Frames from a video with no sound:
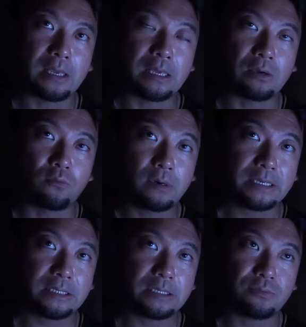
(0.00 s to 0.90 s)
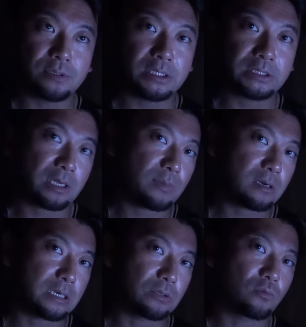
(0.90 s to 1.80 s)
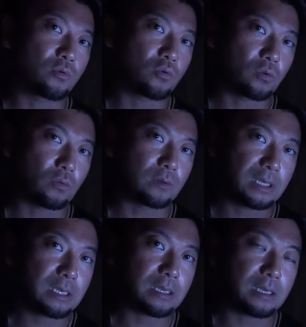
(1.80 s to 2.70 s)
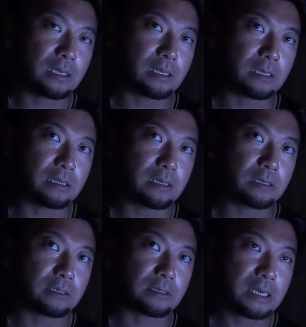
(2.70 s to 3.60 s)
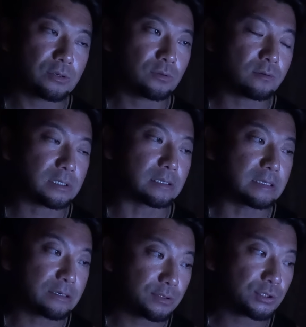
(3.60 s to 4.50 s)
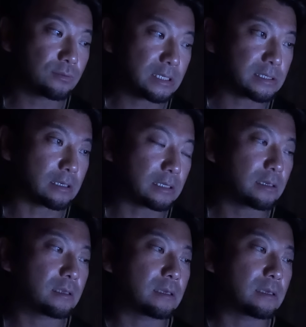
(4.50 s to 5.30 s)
えー、終わりに赴任したばかりということで、えー、階級としては陸将ですからね、